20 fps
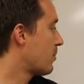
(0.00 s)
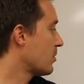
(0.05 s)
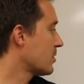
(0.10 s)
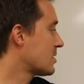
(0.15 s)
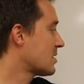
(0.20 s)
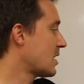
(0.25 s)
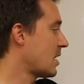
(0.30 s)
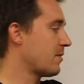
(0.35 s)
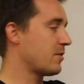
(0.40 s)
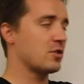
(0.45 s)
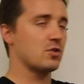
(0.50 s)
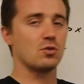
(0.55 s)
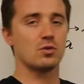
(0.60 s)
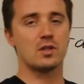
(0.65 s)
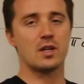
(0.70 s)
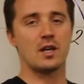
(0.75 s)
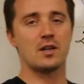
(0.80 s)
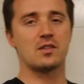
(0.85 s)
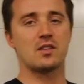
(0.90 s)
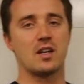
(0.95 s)
podstawić
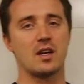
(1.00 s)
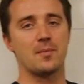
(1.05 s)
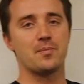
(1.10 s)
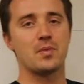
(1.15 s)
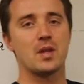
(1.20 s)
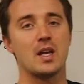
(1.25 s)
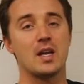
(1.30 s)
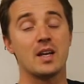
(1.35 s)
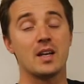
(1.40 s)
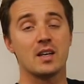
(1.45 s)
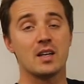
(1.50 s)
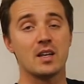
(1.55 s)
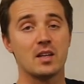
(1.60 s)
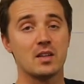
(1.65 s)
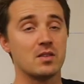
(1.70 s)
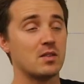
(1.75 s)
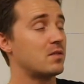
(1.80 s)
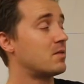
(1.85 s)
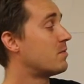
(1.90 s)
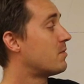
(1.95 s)
tutaj te
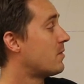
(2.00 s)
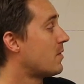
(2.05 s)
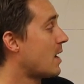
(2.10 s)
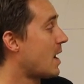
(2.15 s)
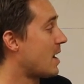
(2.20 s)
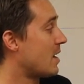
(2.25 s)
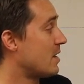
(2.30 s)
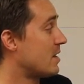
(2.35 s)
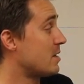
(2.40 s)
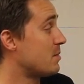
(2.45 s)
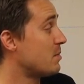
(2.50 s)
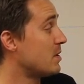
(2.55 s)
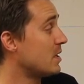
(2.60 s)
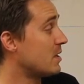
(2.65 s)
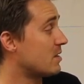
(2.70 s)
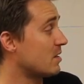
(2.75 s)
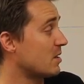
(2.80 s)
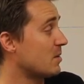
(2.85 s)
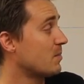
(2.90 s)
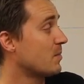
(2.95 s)
e, dwa
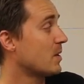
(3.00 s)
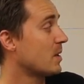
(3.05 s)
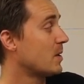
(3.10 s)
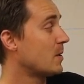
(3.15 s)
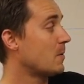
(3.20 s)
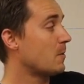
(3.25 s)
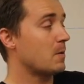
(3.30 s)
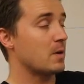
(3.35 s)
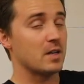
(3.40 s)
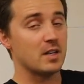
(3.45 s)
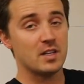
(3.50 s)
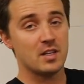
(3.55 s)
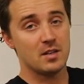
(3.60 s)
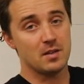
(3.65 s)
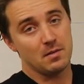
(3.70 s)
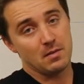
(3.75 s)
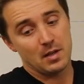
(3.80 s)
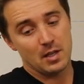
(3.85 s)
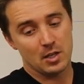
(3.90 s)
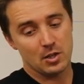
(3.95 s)
limity
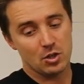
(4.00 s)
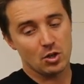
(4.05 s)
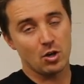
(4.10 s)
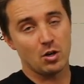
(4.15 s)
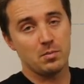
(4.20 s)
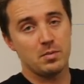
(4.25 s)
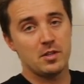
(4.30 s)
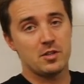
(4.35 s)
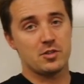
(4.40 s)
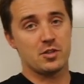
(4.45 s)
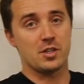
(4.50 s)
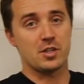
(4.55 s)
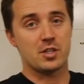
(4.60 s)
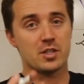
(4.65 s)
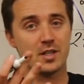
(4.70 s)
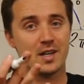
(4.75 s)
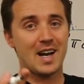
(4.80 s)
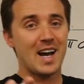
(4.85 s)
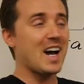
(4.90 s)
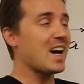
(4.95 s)
i, i to
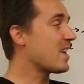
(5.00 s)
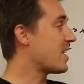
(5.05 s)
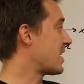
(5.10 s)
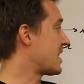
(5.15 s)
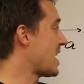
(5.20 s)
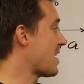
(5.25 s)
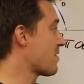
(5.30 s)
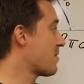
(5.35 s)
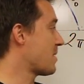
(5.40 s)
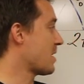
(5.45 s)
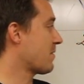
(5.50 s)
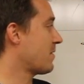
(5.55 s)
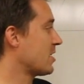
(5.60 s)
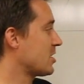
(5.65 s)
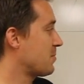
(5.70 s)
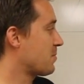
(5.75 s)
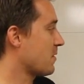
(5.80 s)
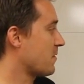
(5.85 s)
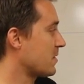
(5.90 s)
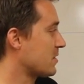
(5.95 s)
obliczyć. Ale nie wiem jak
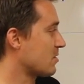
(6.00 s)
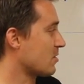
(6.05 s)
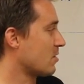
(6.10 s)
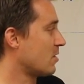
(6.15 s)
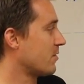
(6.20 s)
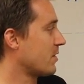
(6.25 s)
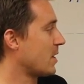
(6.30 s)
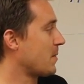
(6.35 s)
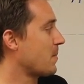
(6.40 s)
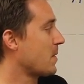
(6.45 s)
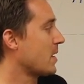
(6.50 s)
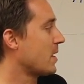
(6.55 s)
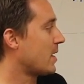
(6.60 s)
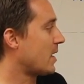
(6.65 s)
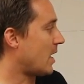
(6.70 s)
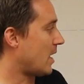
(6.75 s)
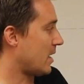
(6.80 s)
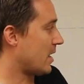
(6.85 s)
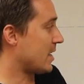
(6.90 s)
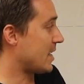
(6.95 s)
wasi profesorowie,
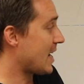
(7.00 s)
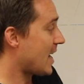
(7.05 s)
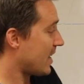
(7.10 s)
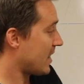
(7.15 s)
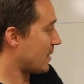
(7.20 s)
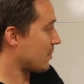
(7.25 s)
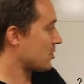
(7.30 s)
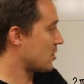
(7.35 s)
ale ja na